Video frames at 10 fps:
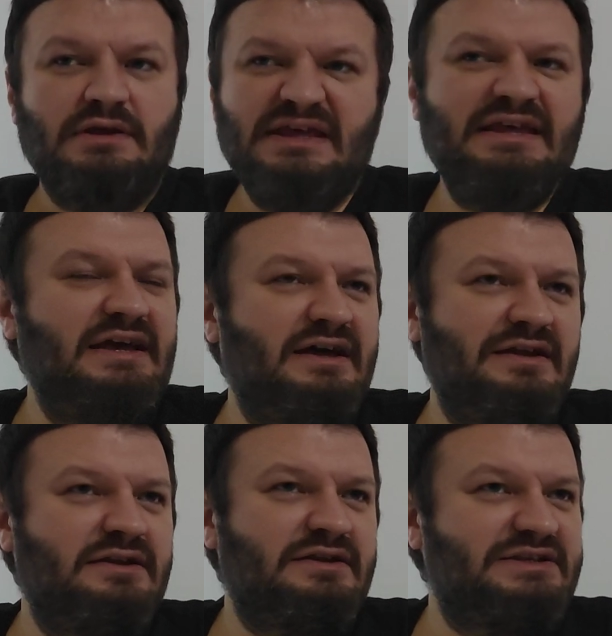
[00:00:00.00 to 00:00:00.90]
iyi
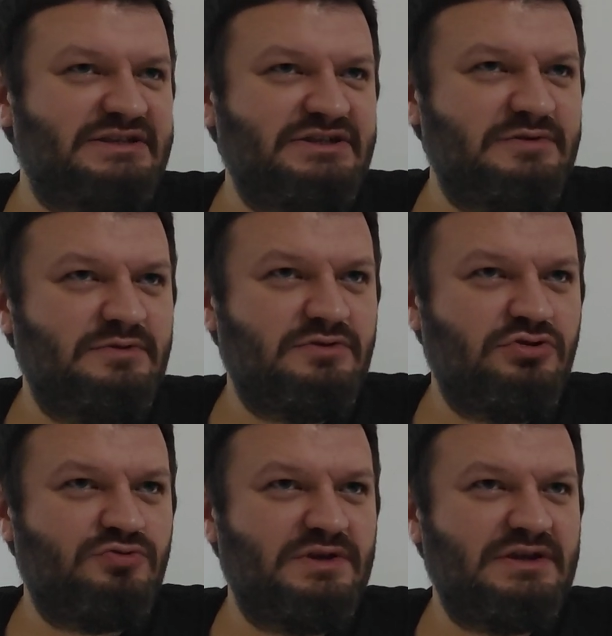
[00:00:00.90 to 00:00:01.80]
yerleri seçerim. Hani
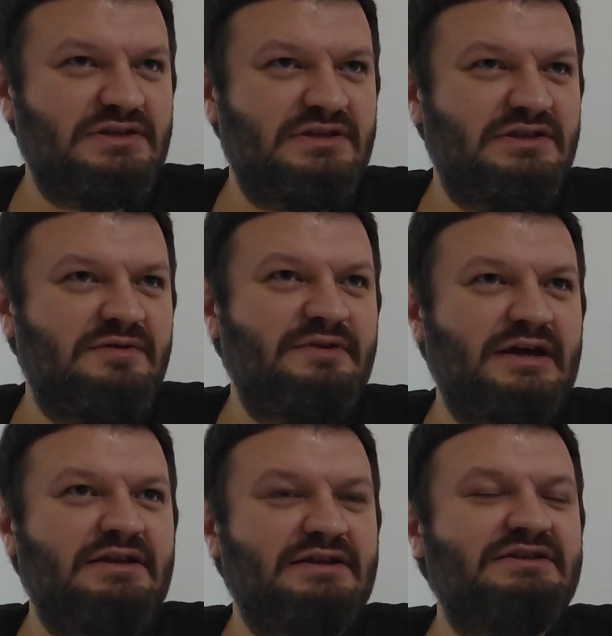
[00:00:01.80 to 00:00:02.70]
gözüme kestirdiğim
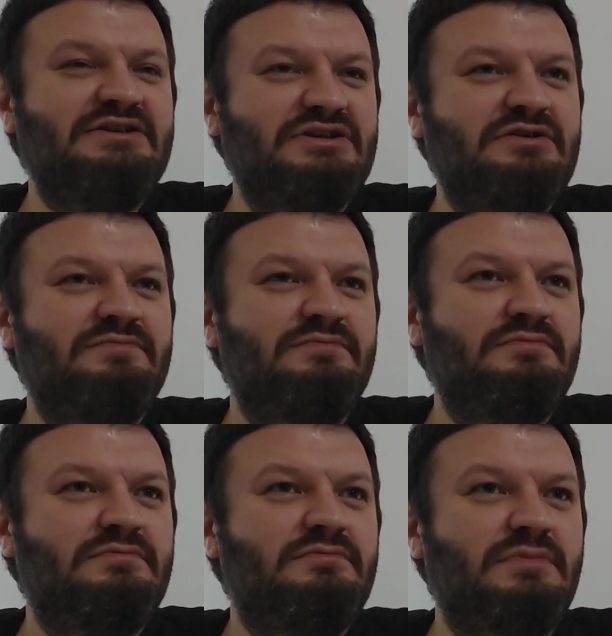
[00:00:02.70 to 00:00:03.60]
yerleri seçerim.
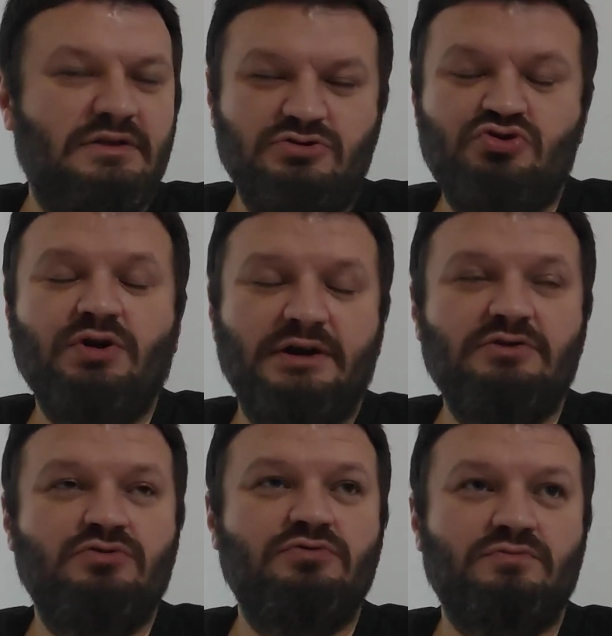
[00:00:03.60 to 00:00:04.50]
Hani şu
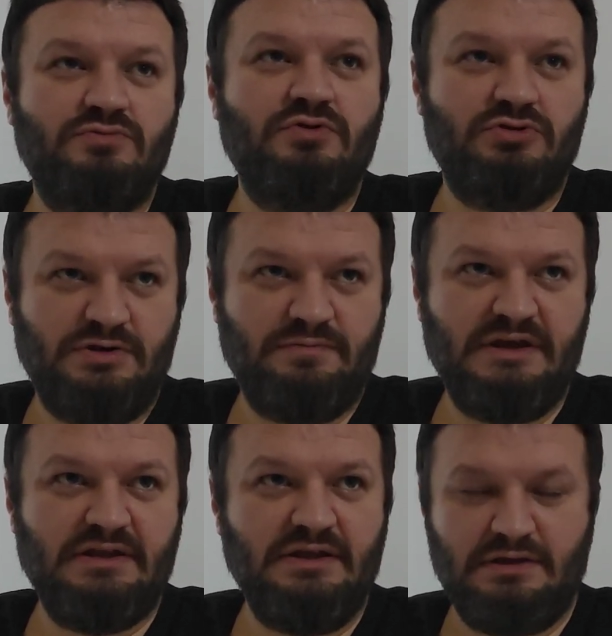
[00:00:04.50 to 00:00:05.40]
anki durumumda olsam
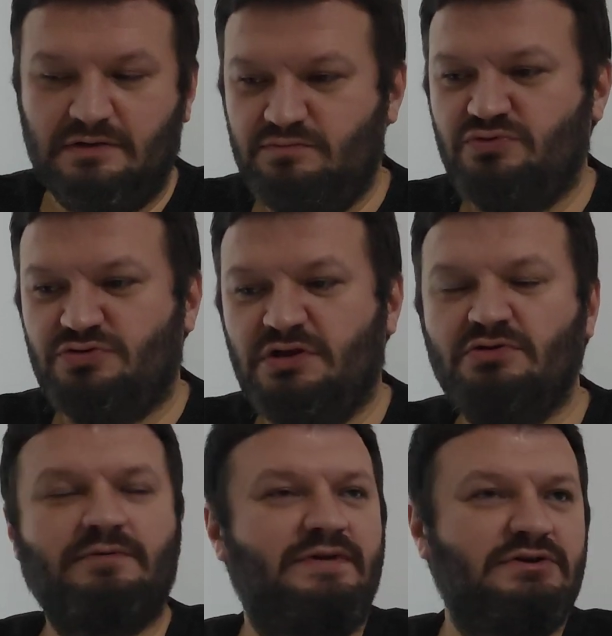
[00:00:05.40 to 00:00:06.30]
gene. Yani burada
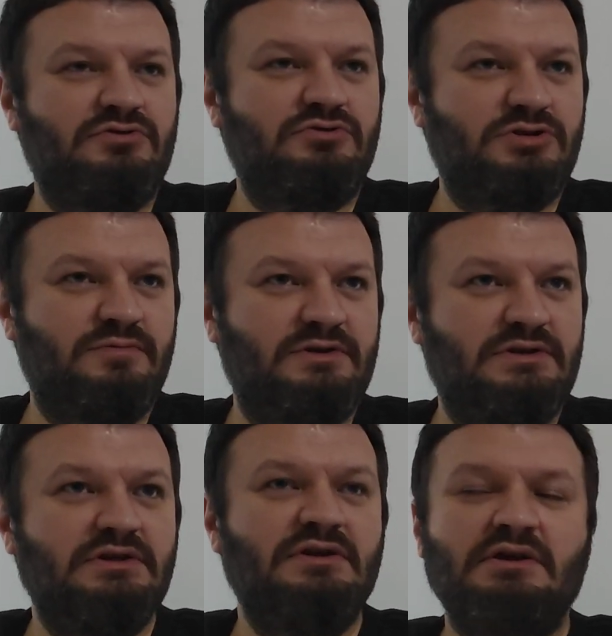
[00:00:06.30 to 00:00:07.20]
norm fazlası olsam
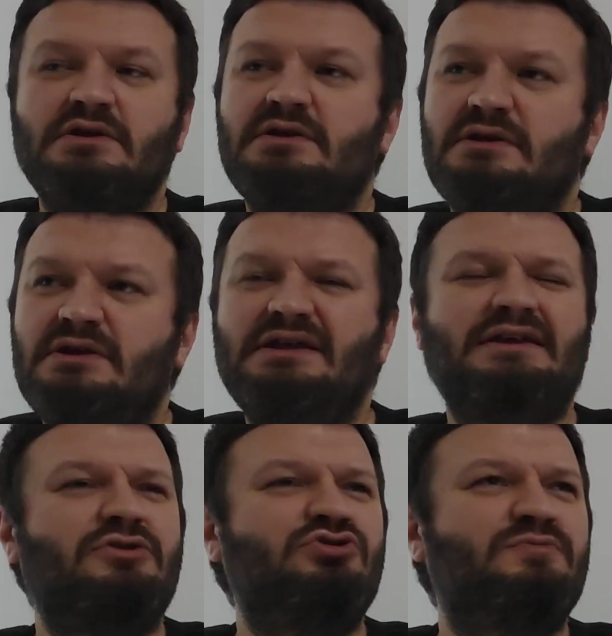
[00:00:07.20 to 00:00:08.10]
mesela.
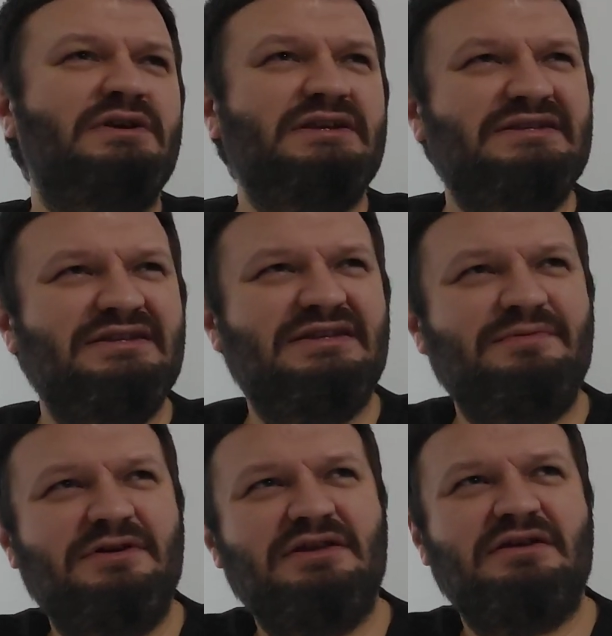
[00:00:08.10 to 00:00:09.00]
iyi gözüme
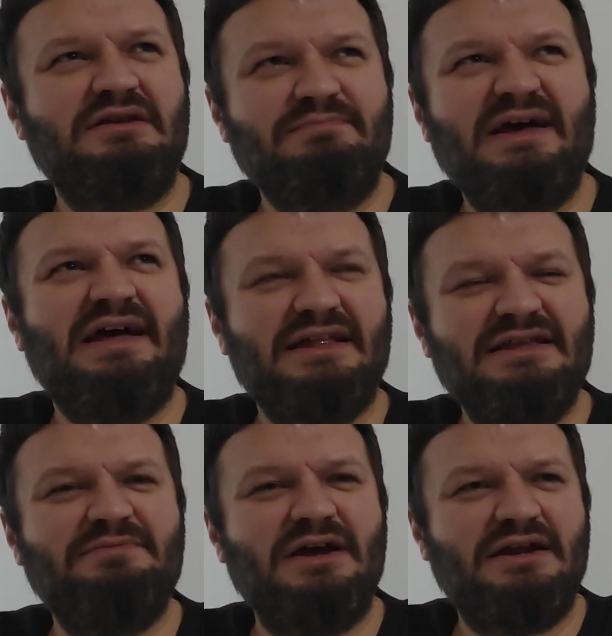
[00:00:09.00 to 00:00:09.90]
kestirdiğim hani
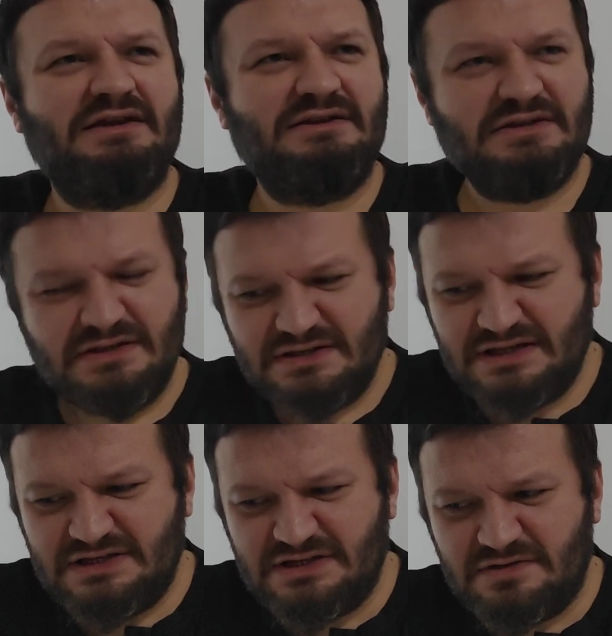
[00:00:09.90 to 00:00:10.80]
beğendiğim yerleri
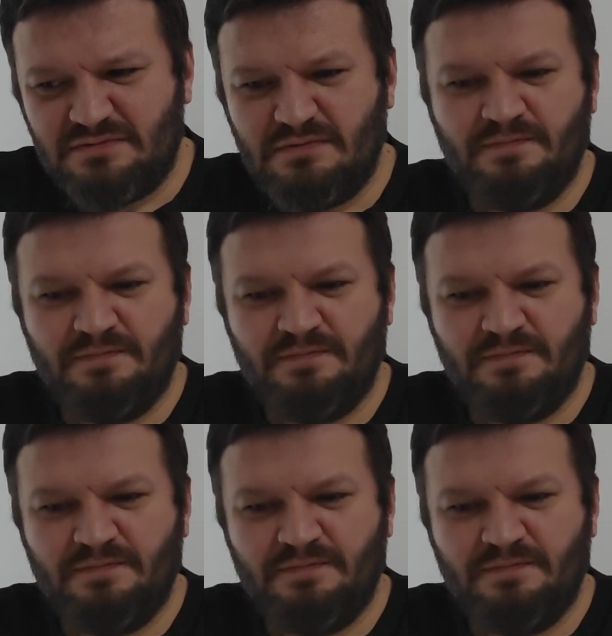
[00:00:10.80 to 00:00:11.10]
seçerim